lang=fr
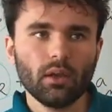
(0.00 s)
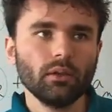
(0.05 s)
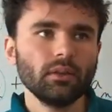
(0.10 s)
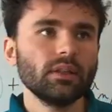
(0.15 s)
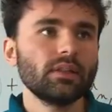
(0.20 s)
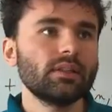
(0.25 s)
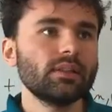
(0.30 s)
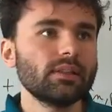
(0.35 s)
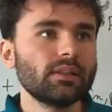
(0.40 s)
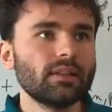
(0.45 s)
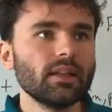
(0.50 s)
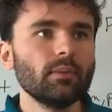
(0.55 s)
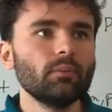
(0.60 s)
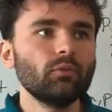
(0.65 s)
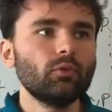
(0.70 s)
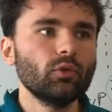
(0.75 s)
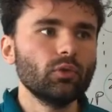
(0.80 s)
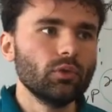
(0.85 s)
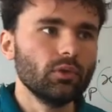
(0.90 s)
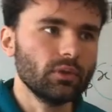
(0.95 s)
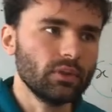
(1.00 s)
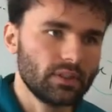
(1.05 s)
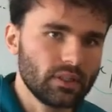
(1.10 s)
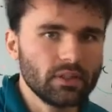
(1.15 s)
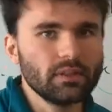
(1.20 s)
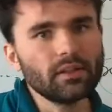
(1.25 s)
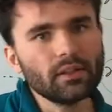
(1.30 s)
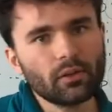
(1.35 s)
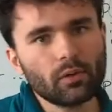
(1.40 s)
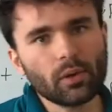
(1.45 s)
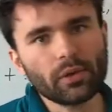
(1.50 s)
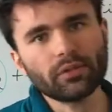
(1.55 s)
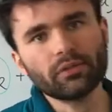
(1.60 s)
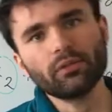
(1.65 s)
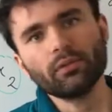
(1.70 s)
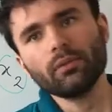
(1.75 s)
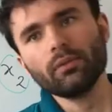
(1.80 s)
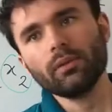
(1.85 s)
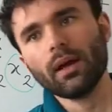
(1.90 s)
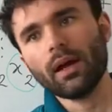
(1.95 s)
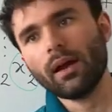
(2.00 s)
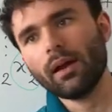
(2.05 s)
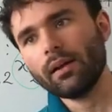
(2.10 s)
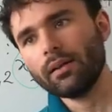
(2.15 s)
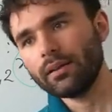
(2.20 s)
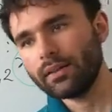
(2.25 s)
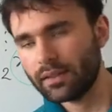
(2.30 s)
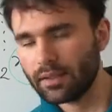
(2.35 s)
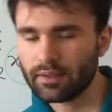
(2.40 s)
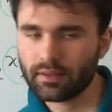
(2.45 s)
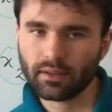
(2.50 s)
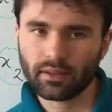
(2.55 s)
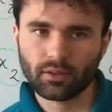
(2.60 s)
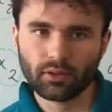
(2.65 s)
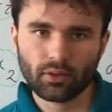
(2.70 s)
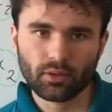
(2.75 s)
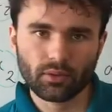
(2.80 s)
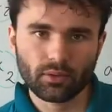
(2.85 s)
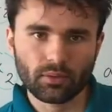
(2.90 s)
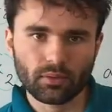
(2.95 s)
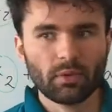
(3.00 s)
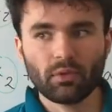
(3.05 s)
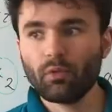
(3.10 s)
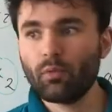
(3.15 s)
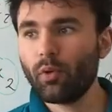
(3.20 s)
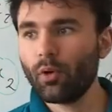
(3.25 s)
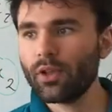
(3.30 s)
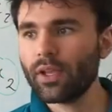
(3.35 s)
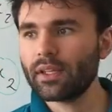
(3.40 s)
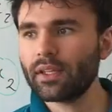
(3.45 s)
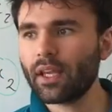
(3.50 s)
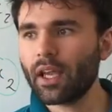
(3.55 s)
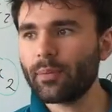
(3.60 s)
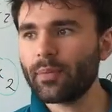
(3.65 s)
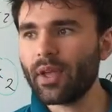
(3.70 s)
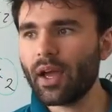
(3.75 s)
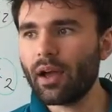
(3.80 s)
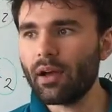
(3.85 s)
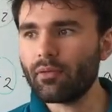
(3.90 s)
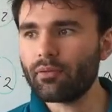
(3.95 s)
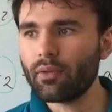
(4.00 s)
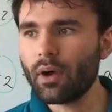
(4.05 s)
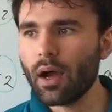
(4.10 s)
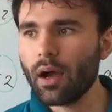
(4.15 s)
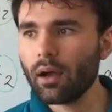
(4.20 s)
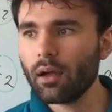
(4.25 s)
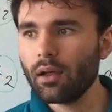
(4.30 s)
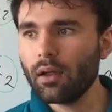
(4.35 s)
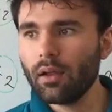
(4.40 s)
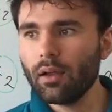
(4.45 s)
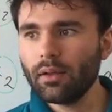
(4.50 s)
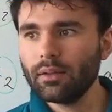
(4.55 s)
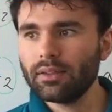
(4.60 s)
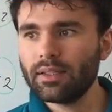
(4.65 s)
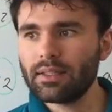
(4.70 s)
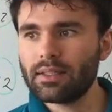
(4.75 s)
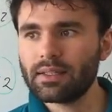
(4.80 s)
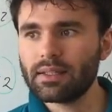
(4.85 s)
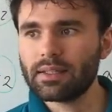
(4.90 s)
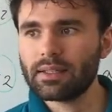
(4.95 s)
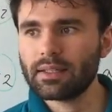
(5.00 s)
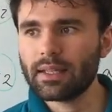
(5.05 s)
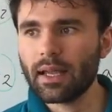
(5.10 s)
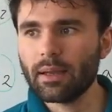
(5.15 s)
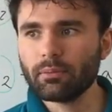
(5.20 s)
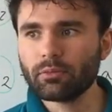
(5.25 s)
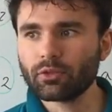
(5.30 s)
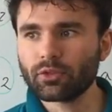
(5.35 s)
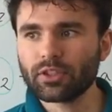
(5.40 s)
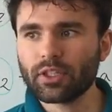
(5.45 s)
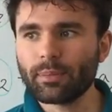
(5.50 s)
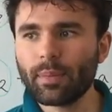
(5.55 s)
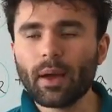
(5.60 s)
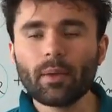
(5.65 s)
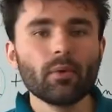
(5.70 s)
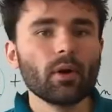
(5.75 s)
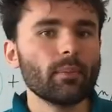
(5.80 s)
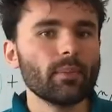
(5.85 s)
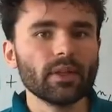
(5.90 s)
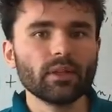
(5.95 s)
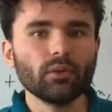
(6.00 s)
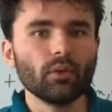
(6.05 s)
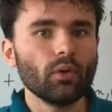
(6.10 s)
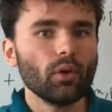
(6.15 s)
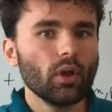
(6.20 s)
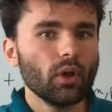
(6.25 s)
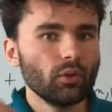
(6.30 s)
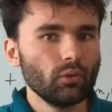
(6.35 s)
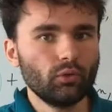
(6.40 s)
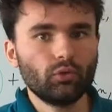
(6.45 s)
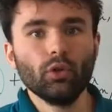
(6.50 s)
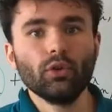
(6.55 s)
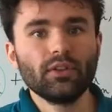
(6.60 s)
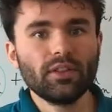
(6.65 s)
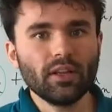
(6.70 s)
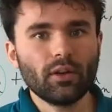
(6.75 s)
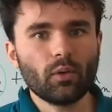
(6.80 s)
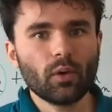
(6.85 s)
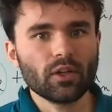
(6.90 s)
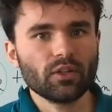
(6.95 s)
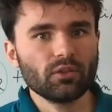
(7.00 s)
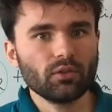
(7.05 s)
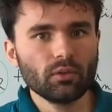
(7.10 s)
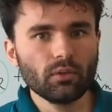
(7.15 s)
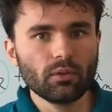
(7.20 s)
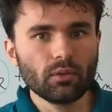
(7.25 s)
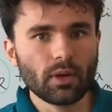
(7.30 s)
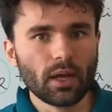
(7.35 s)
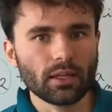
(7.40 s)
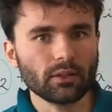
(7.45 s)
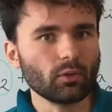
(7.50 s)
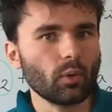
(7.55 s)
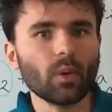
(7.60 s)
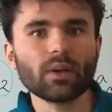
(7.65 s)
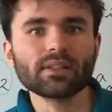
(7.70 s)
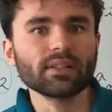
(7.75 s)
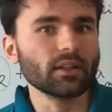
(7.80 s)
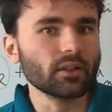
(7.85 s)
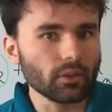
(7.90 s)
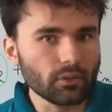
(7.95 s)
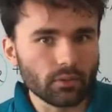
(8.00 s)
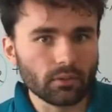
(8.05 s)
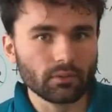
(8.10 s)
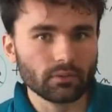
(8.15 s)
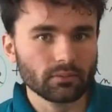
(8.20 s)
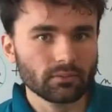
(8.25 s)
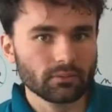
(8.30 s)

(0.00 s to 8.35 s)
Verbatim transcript: des systèmes de 10 équations à 10 inconnus. Mais vous pourriez très bien avoir des systèmes, je ne sais pas moi, mais de 2 équations à 3 inconnus,